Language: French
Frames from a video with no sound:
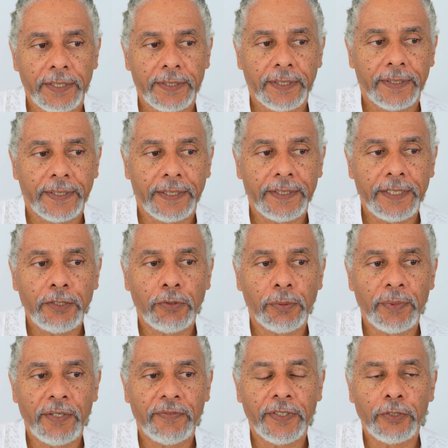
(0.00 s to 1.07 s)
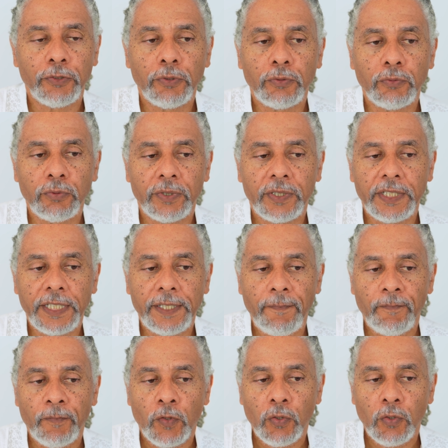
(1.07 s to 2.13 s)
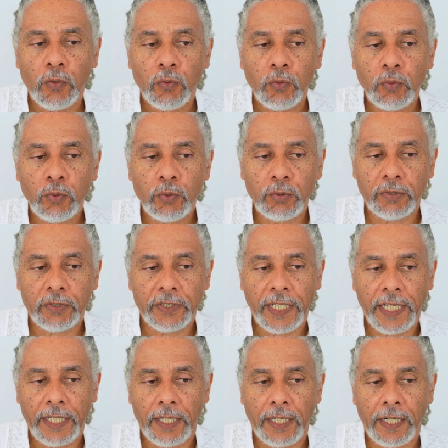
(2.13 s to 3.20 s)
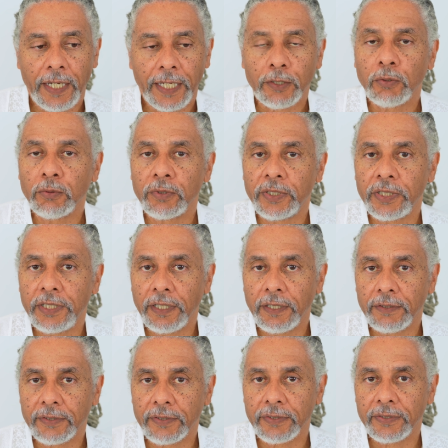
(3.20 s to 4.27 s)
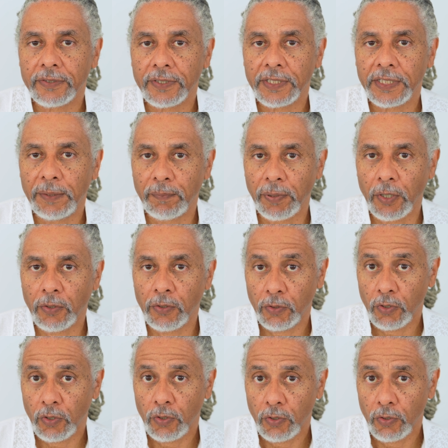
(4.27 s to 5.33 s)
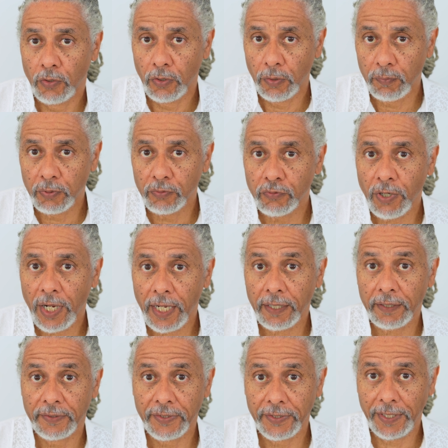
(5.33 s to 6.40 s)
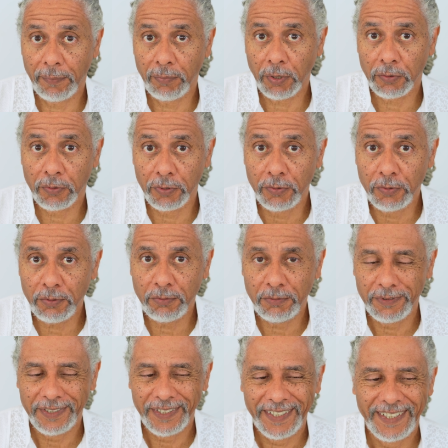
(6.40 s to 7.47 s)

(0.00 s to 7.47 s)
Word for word: Cette année 2022 nous dit où c'est la conscience qui prend le pouvoir, d'abord de nous,